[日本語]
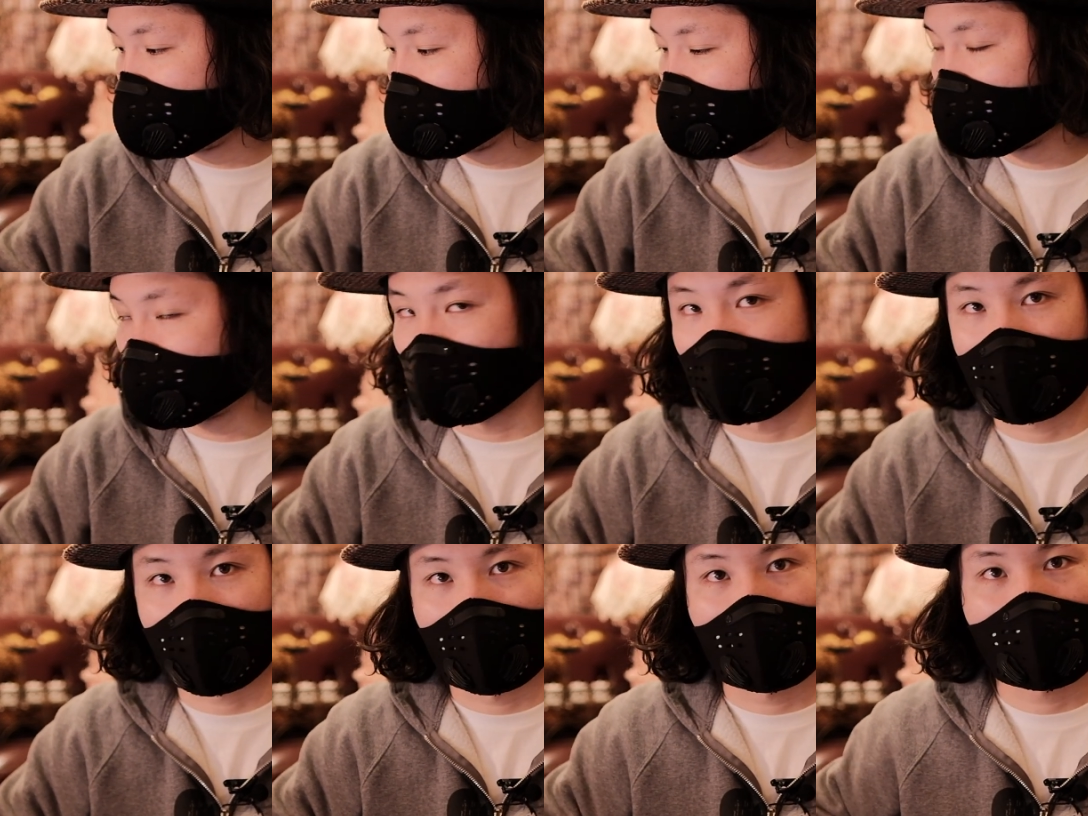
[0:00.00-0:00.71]
はないで
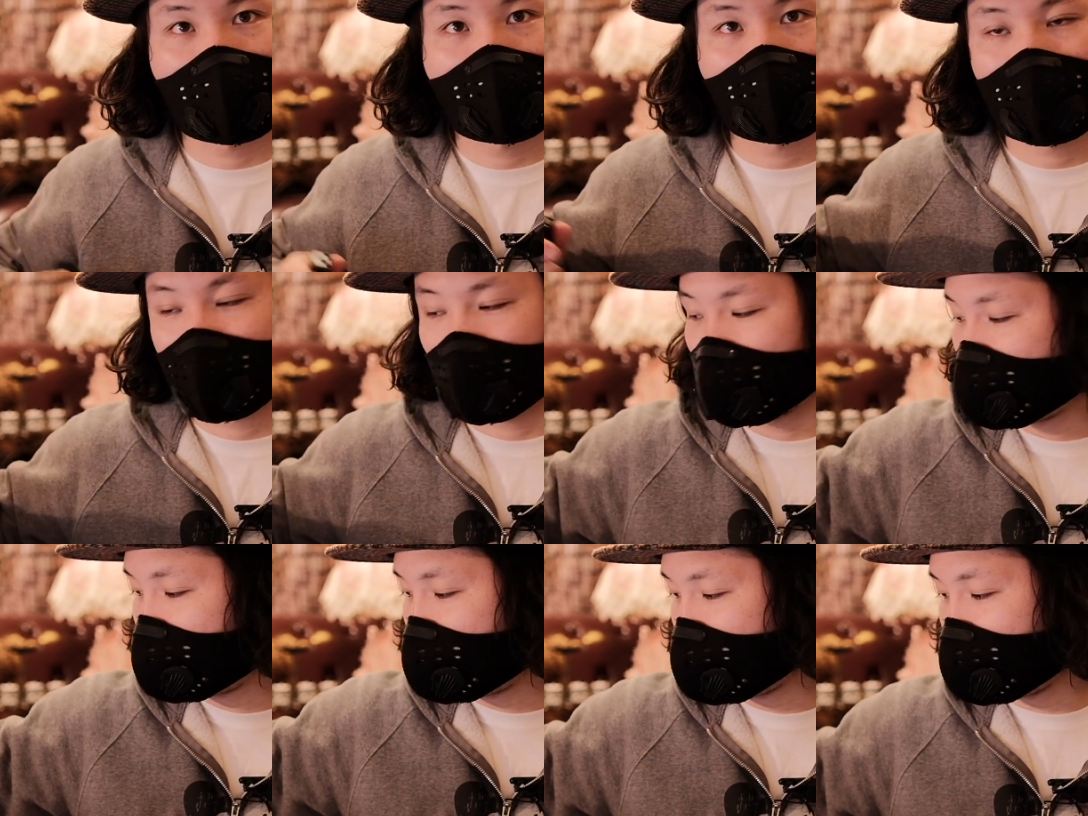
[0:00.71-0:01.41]
しょうか
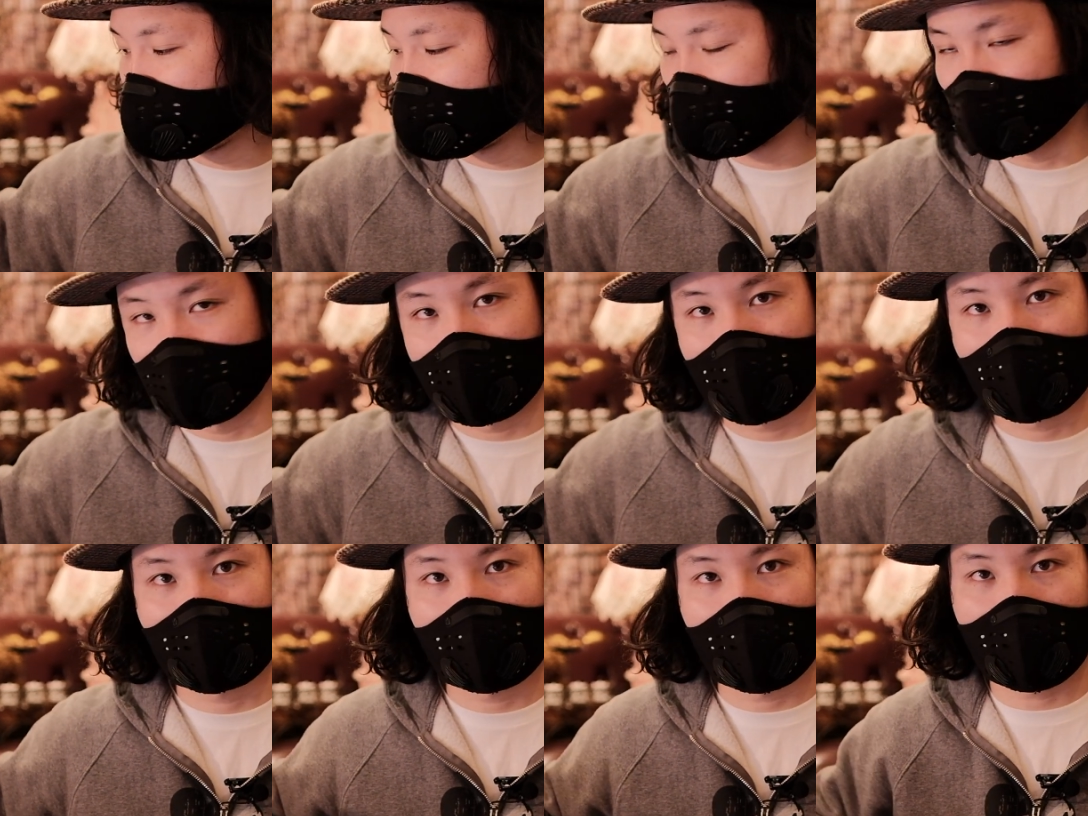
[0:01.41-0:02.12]
はい本
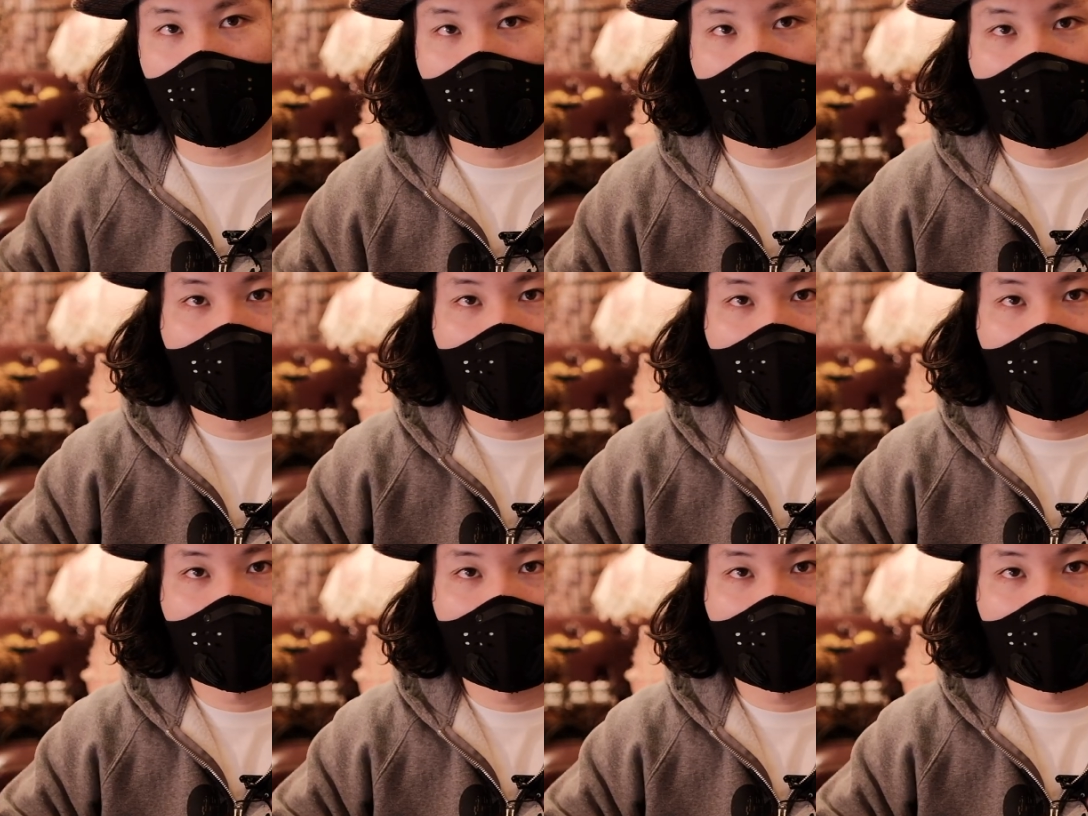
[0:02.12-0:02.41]
日は